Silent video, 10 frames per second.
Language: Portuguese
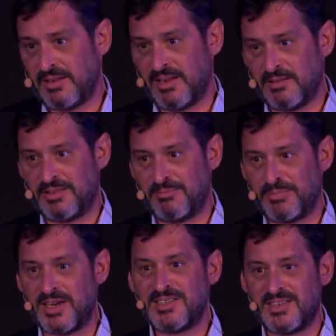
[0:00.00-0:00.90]
É, é,
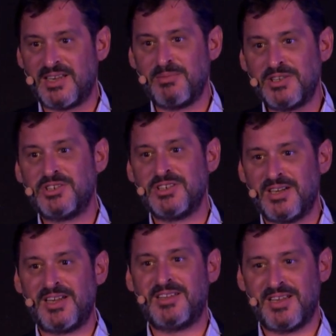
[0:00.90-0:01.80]
parece até
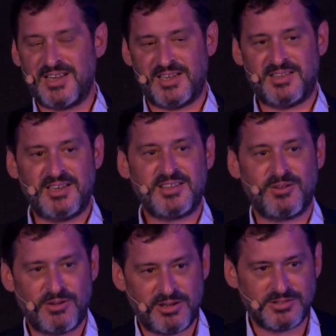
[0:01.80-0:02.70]
mentira, né? Integrar
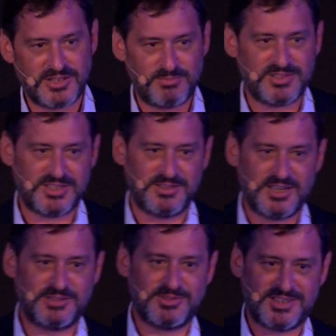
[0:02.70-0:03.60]
30 órgãos da,
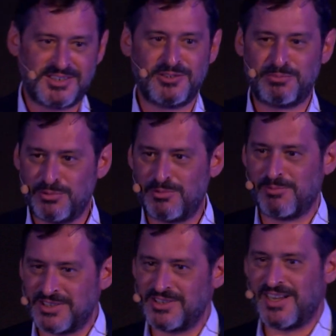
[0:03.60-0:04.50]
da administração pública,
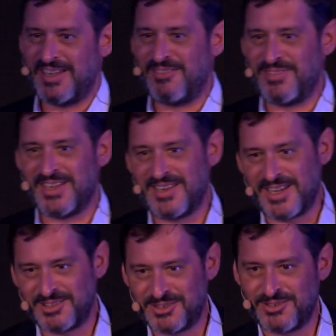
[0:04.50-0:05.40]
mas lá é
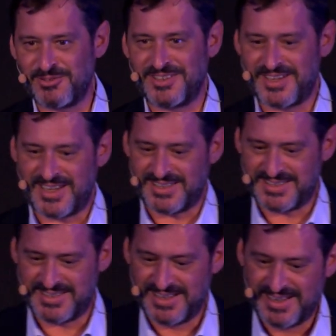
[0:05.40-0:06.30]
verdade, isso
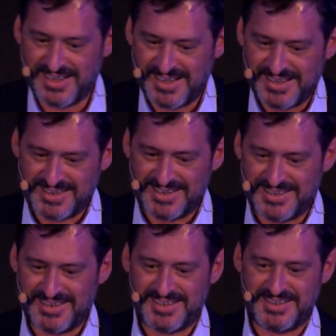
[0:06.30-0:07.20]
acontece.
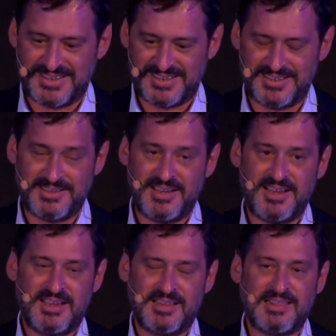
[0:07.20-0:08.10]
E, e
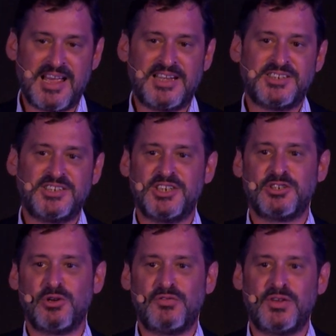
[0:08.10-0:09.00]
lá a gente
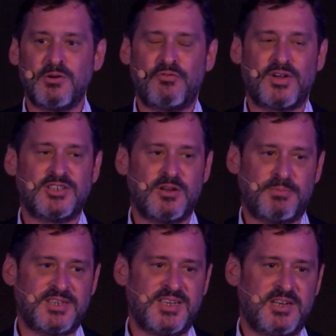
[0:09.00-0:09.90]
resolveu fazer uma
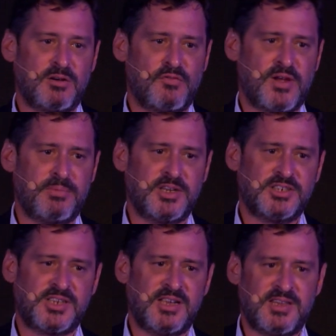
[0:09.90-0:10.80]
parceria com a fábrica de
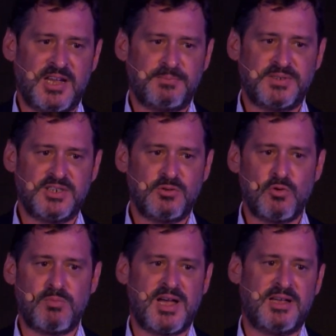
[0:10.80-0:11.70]
startups e
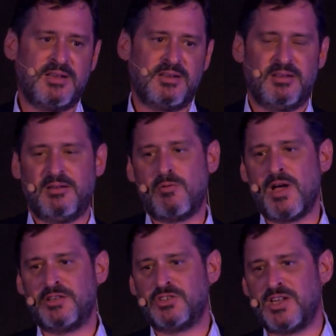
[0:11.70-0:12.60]
incubar
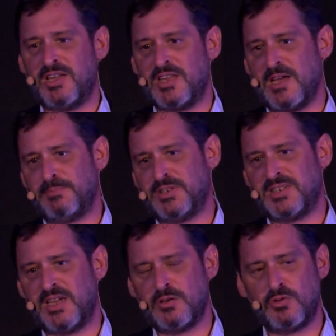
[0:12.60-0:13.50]
quatro startups que
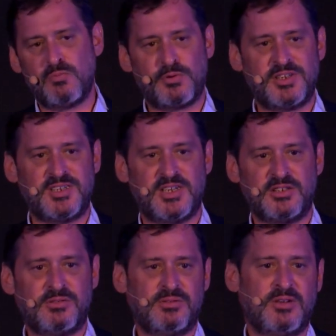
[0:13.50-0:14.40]
saíram de um
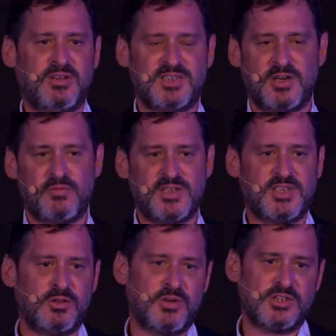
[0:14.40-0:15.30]
processo, saíram
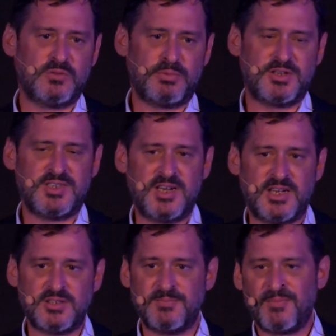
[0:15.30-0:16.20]
vencedoras de um
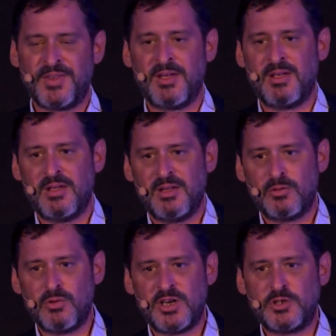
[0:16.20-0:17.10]
processo
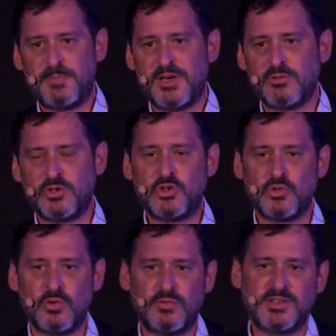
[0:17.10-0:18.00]
durante o período de
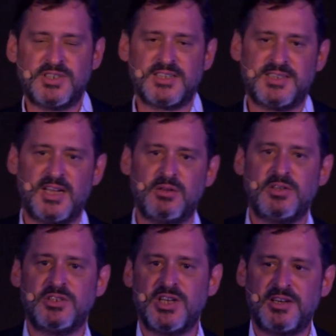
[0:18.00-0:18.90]
chuvas na cidade do
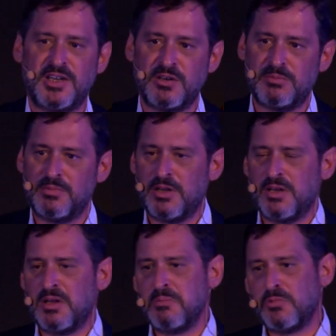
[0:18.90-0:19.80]
Rio de Janeiro.
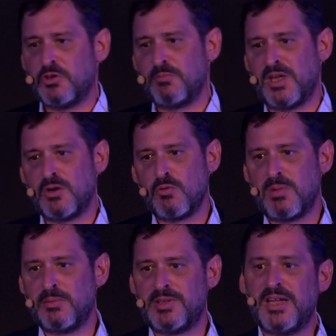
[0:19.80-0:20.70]
Muito bem,
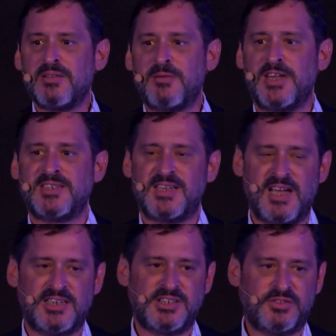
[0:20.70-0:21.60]
incubamos dentro da minha
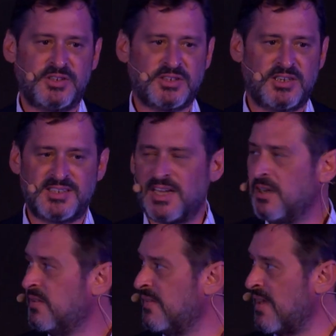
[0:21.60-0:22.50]
sala, a gente fez uma
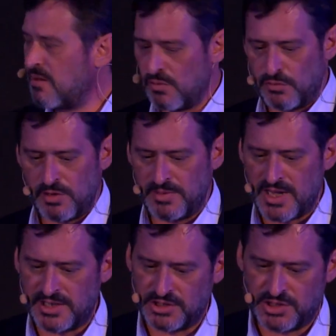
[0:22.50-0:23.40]
sala na
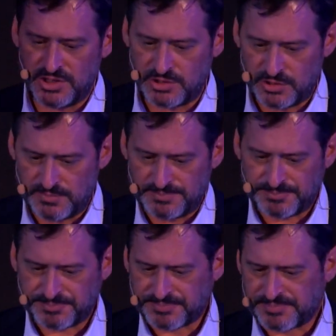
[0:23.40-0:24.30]
conformidade disso,
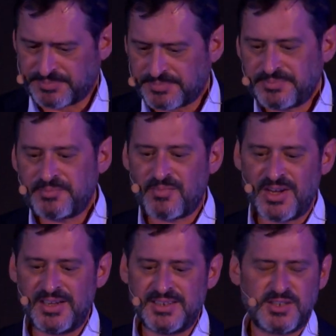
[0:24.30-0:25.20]

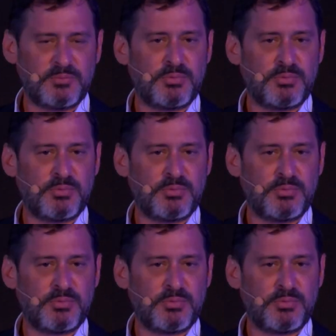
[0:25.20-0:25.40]
isso é um